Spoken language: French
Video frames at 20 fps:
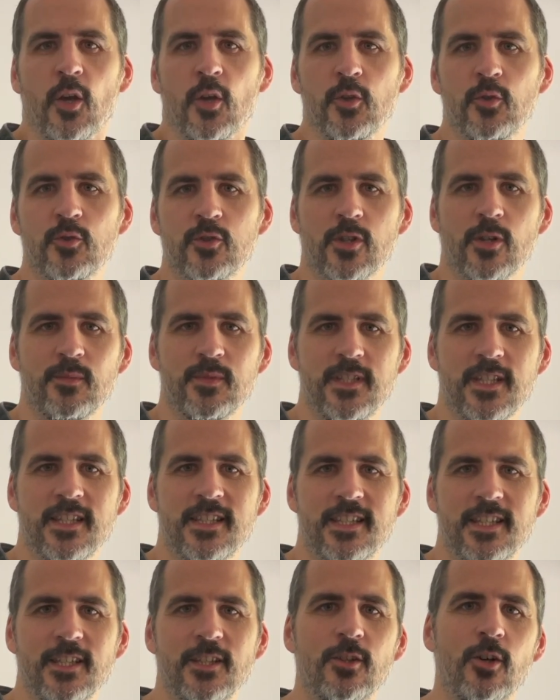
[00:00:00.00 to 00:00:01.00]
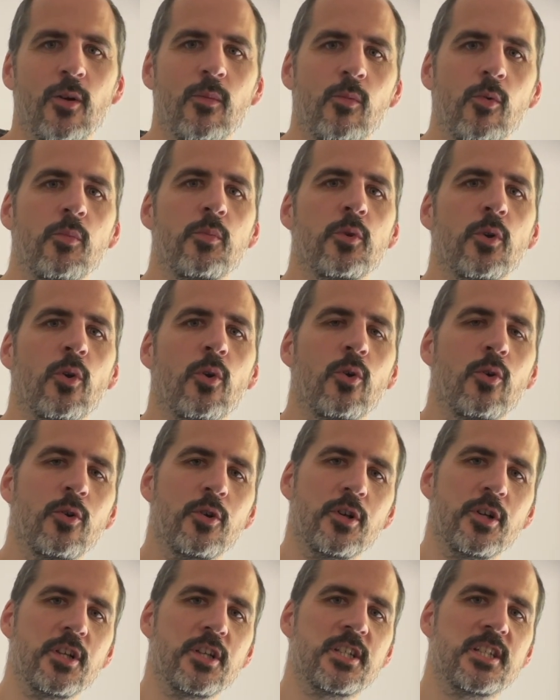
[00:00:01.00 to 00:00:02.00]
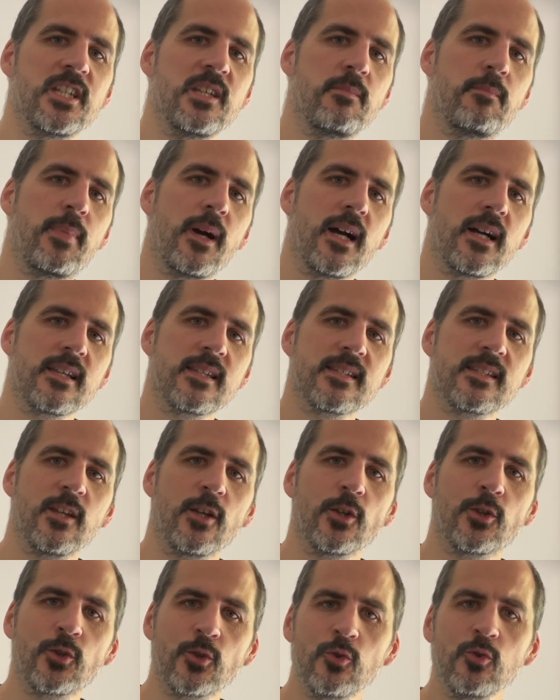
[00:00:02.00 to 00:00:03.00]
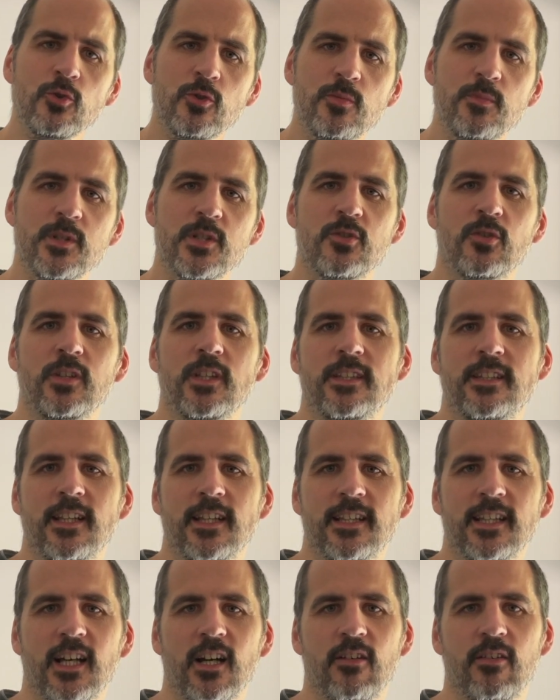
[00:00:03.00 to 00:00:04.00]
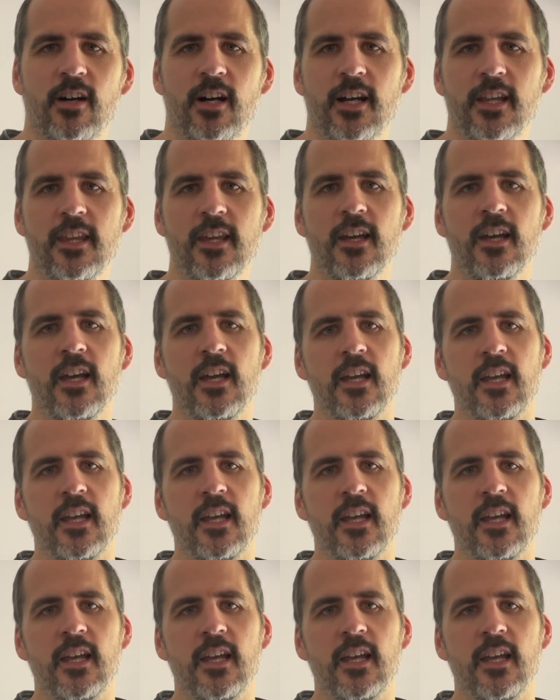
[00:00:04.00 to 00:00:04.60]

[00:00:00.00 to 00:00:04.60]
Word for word: Nous sommes ici dans mon bureau, j'y passe toutes mes journées de télétravail